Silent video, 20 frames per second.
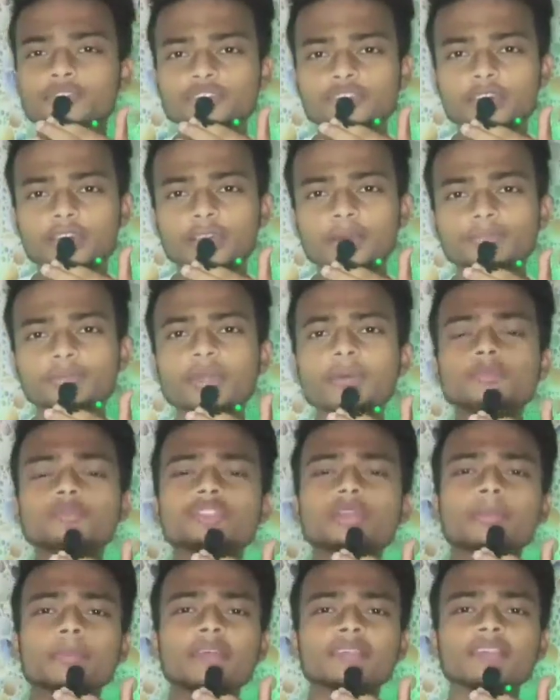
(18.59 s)
इंस्टाग्राम तब
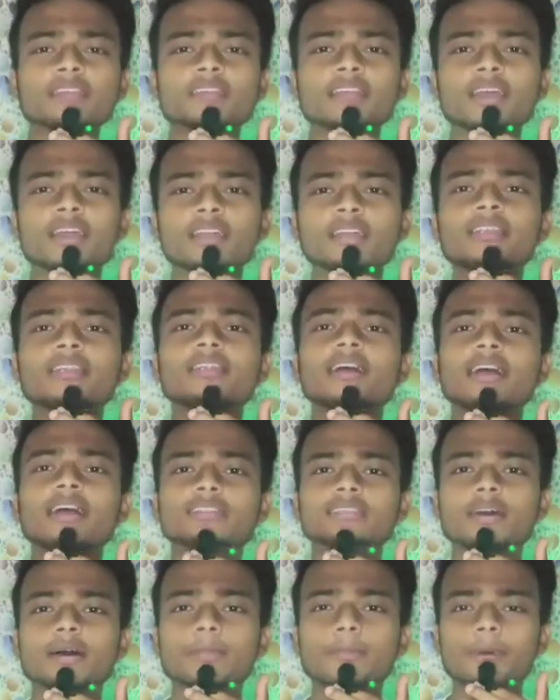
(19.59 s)
मुझे मैसेज आया कि आज
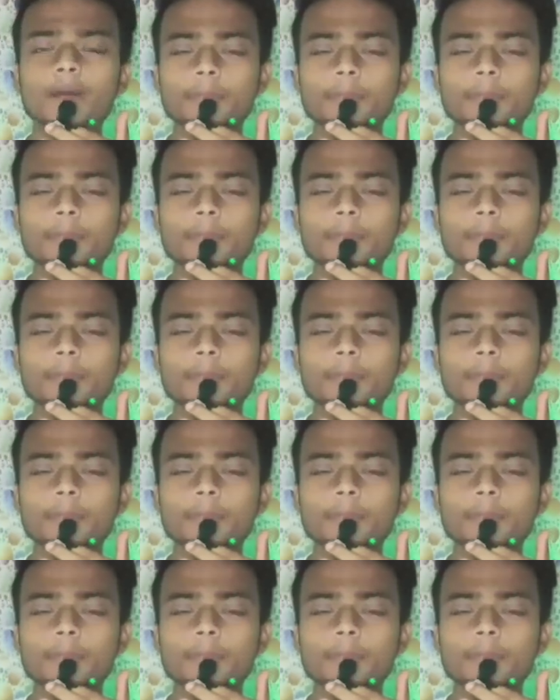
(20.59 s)
का आप,